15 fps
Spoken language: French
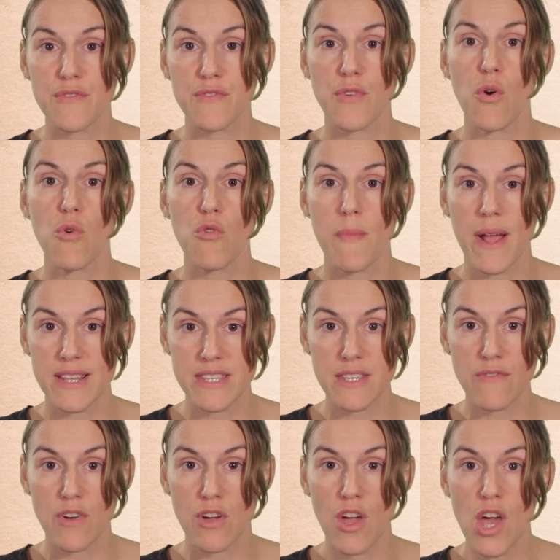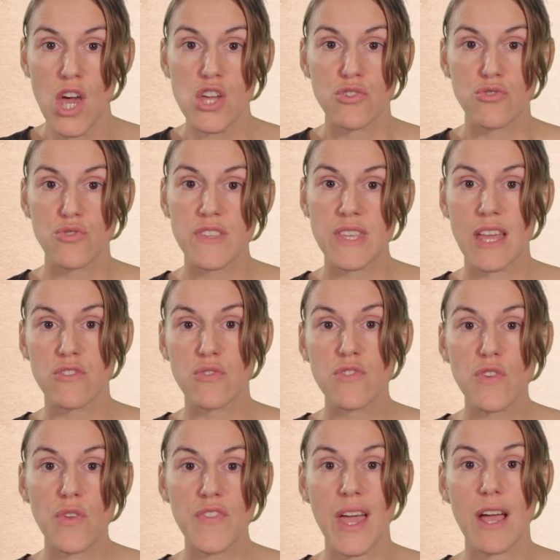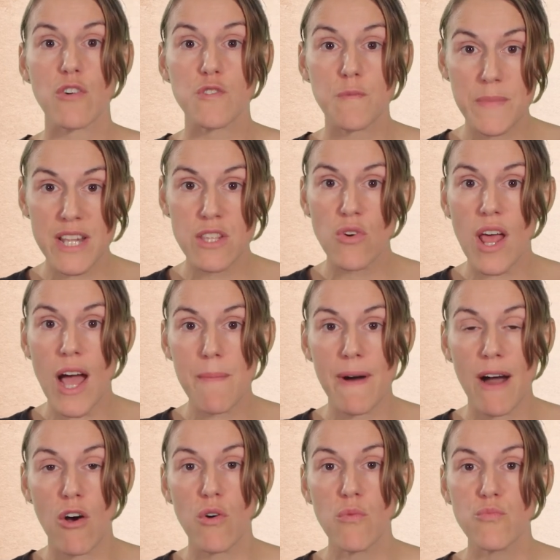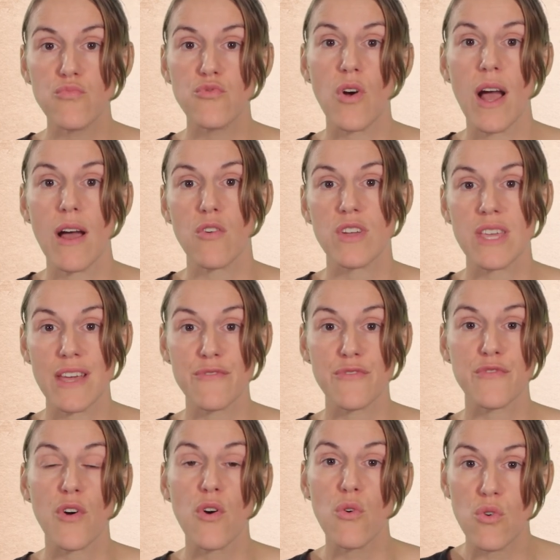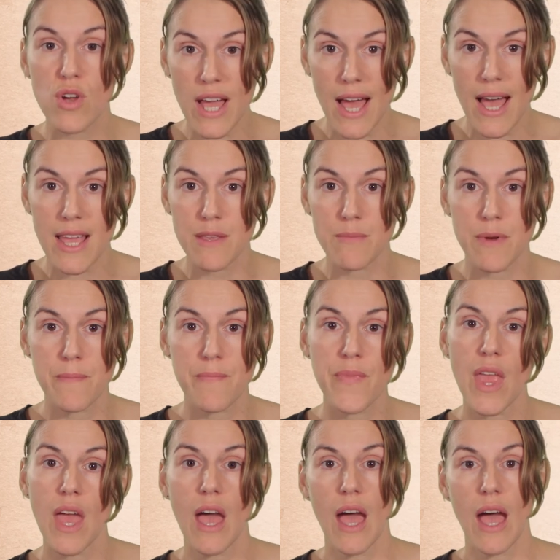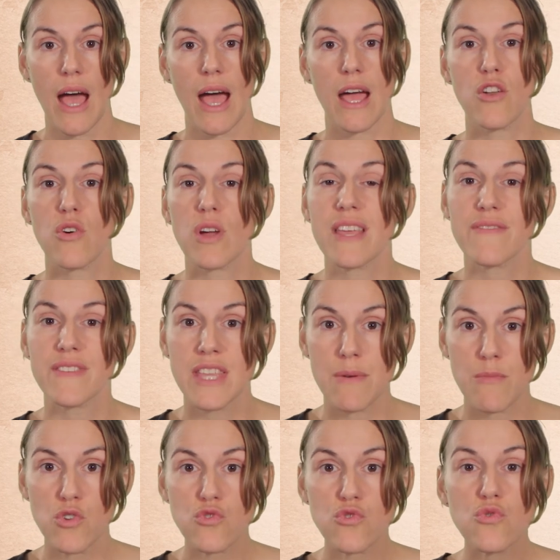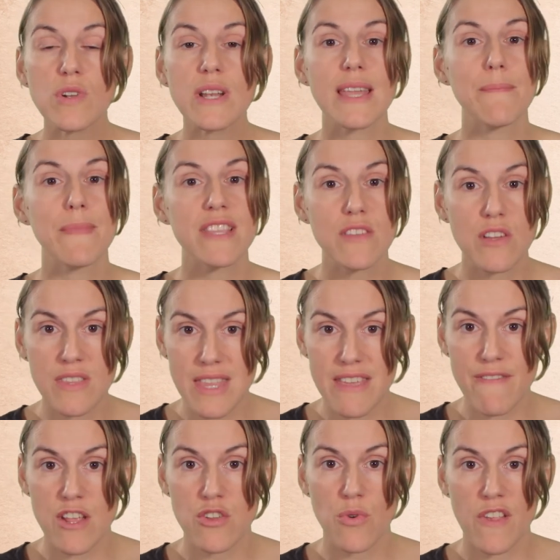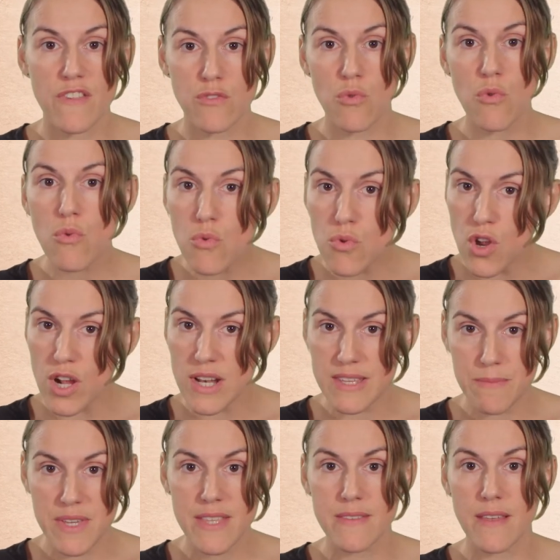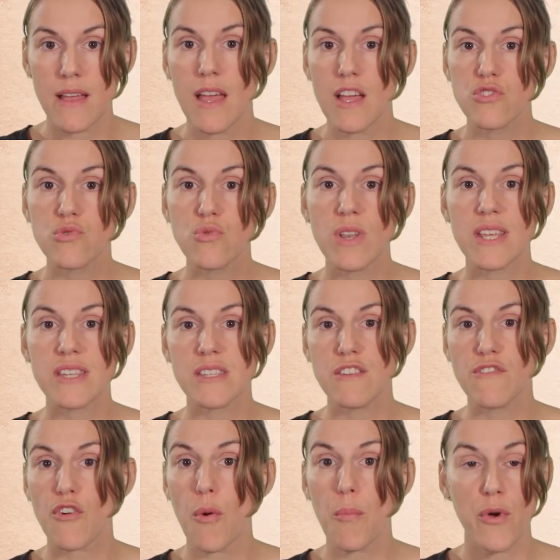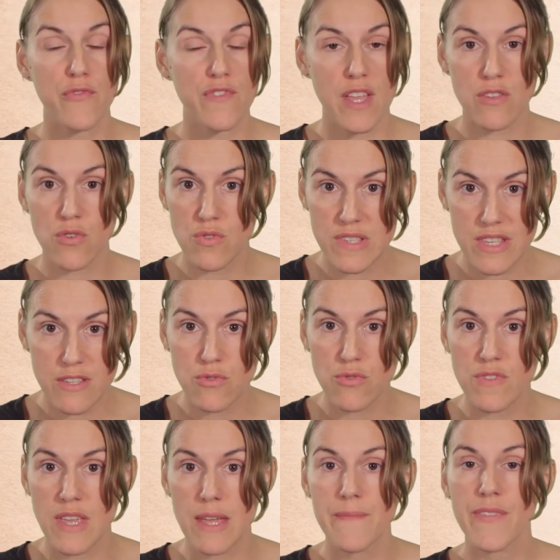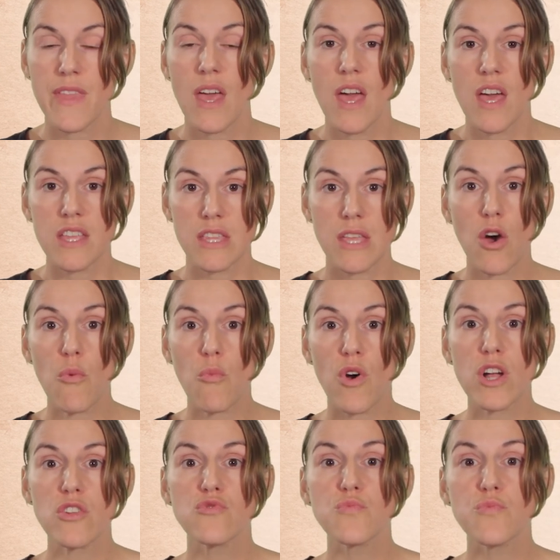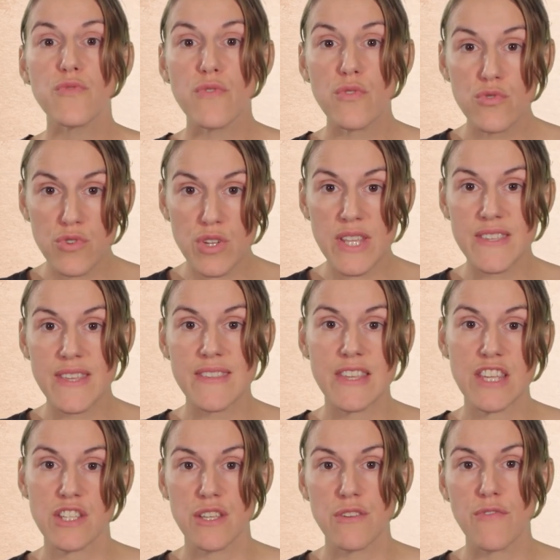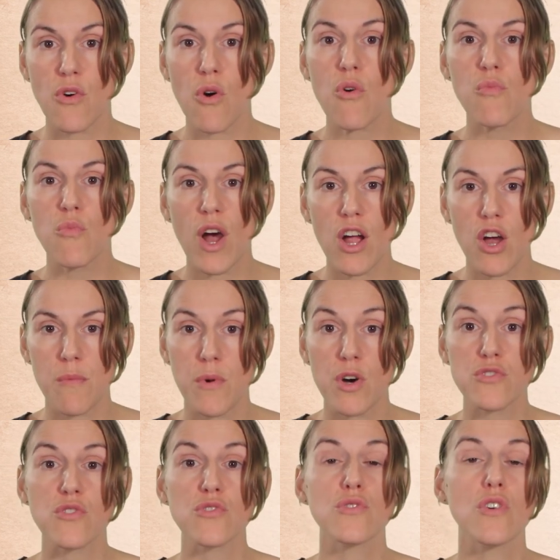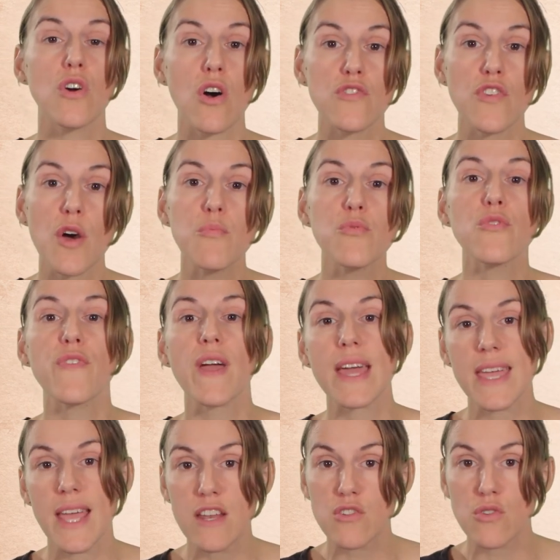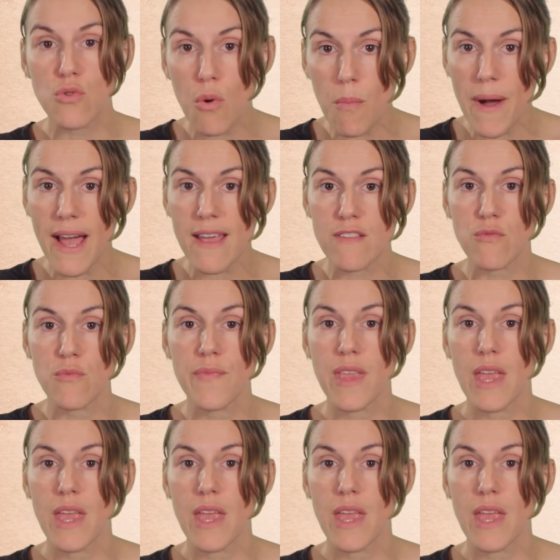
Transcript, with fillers: vivant aux Maldives jusqu'à 250 000 dollars par an pour un requin vivant aux Caraïbes. Alors évidemment, toutes les méthodes d'évaluation ont leurs limites, tous les chiffres peuvent être discutés. Néanmoins, nous pouvons utiliser ces chiffres au moins comme ordre de grandeur pour faire quelques comparaisons.